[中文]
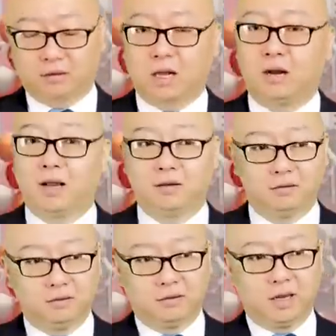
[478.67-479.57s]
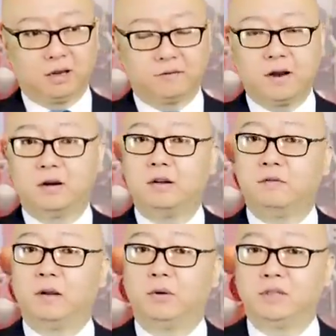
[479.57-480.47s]
档案哪个犯人
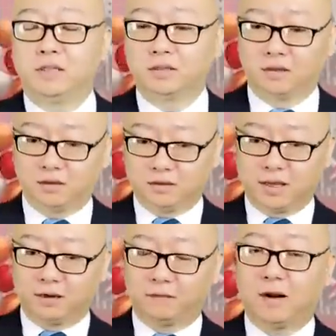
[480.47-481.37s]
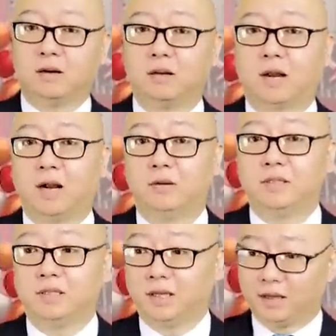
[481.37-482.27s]
违规几次，哪个犯人还有
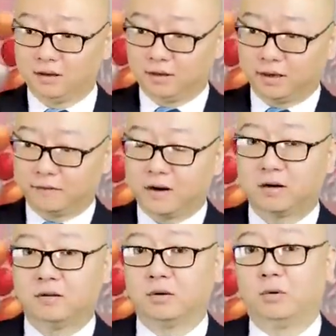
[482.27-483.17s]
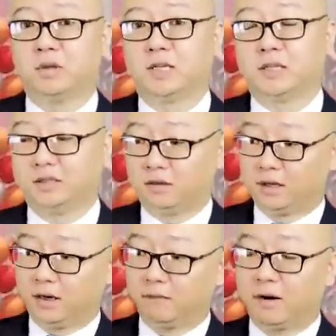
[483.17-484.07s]
几年，哪个犯人走过减刑，
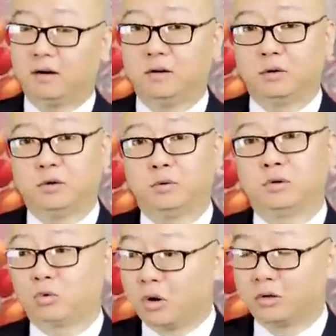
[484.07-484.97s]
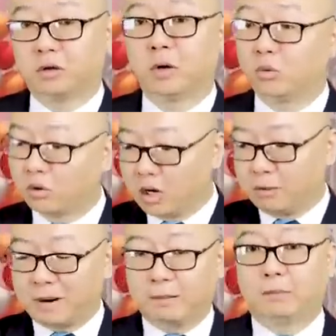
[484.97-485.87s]
哪个犯人又又又关过小黑屋，叭叭